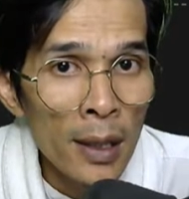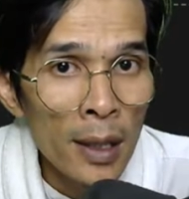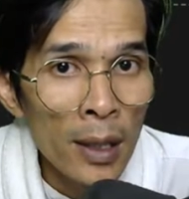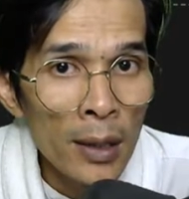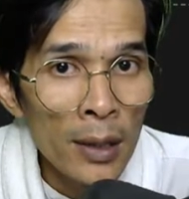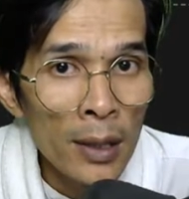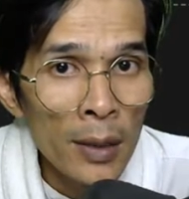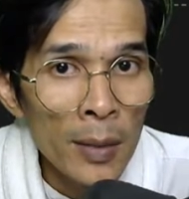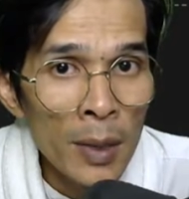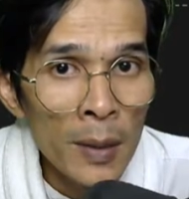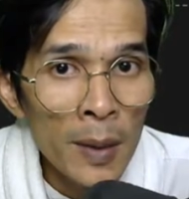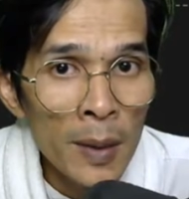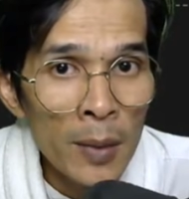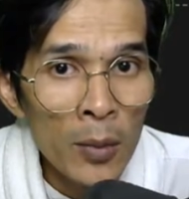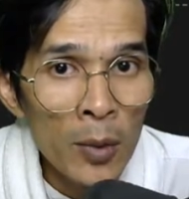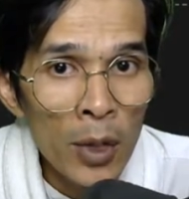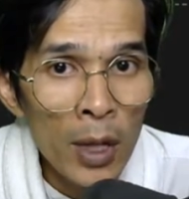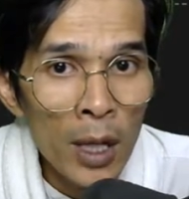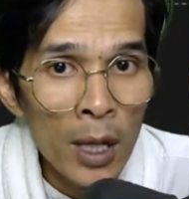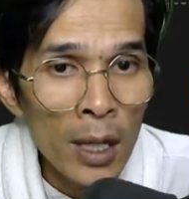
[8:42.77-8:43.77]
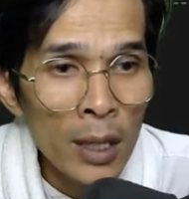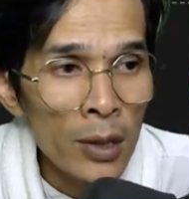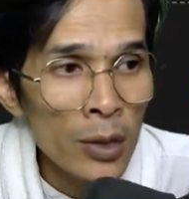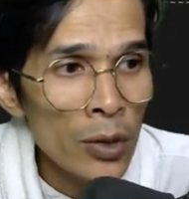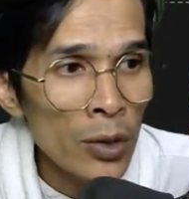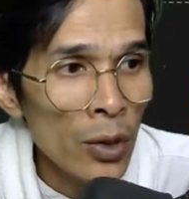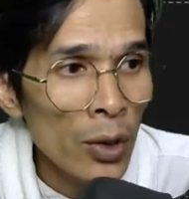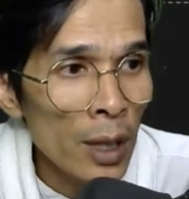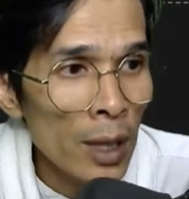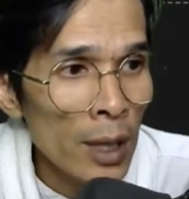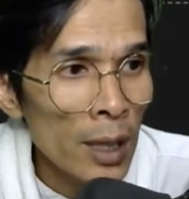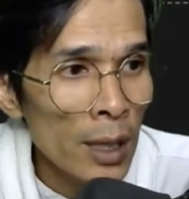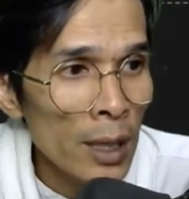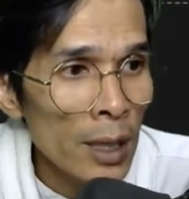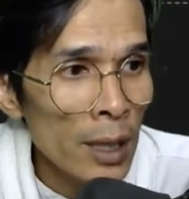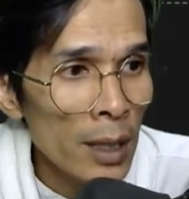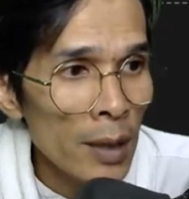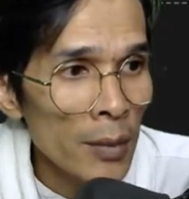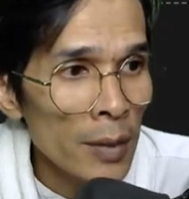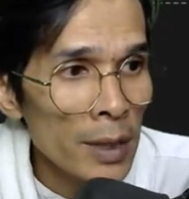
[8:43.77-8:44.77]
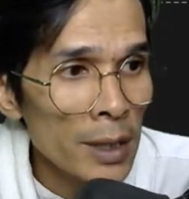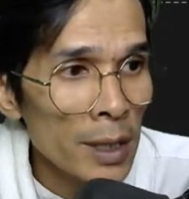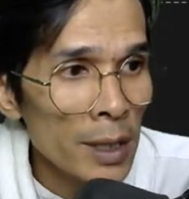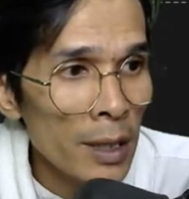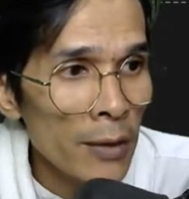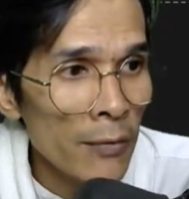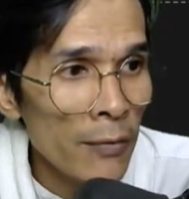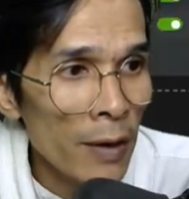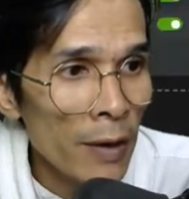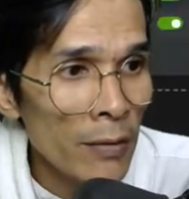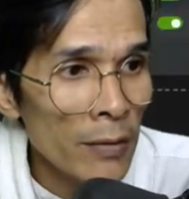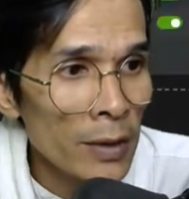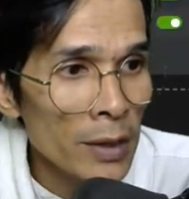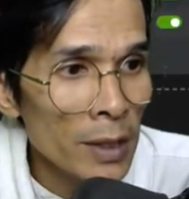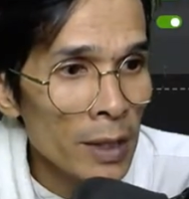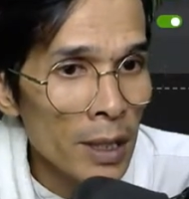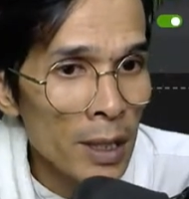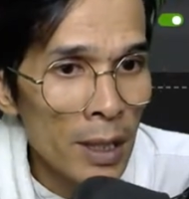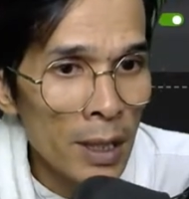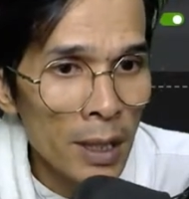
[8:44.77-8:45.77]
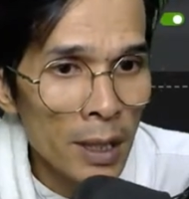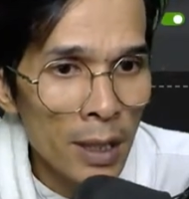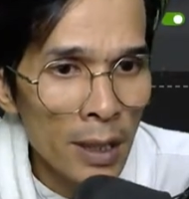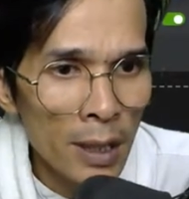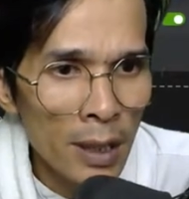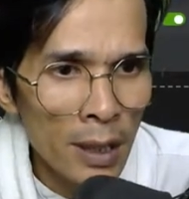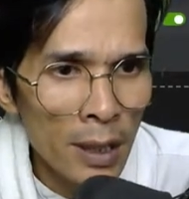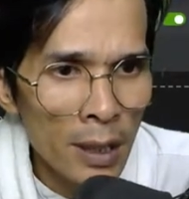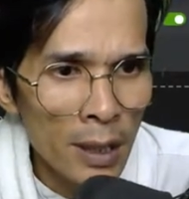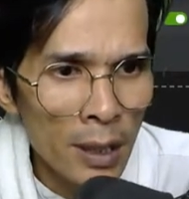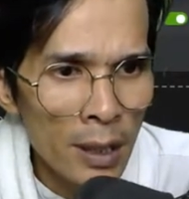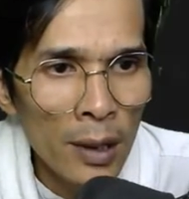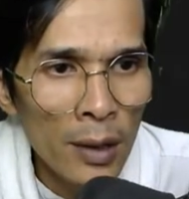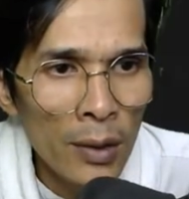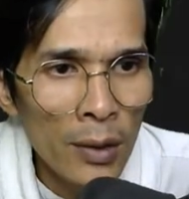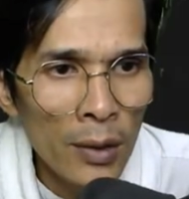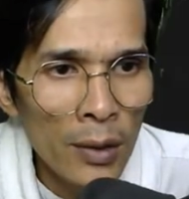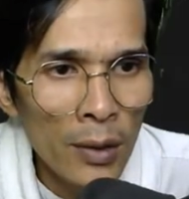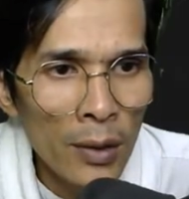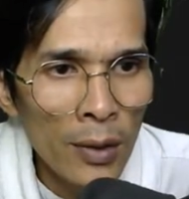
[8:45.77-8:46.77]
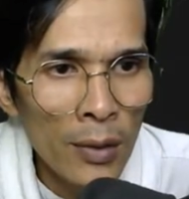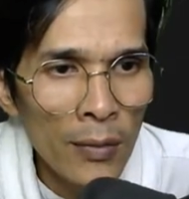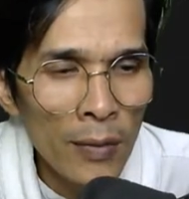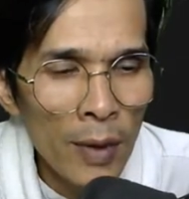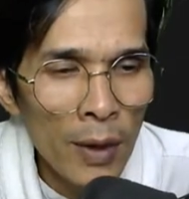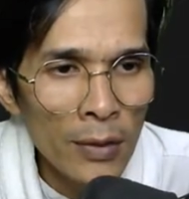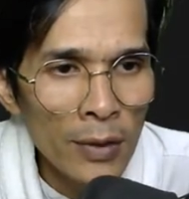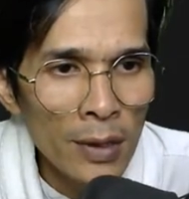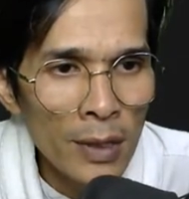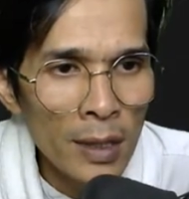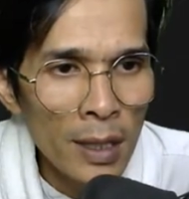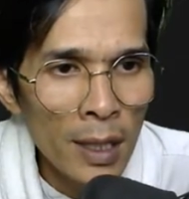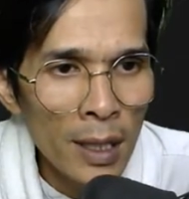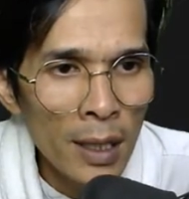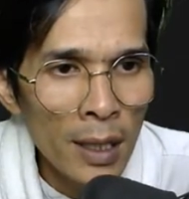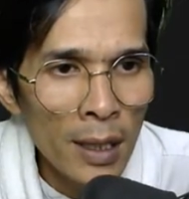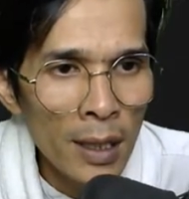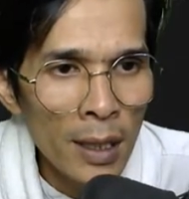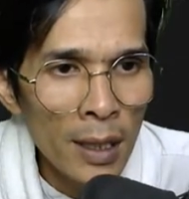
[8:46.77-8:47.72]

kalau teman-teman menggunakan torrent ini bisa di pause nih no pause kan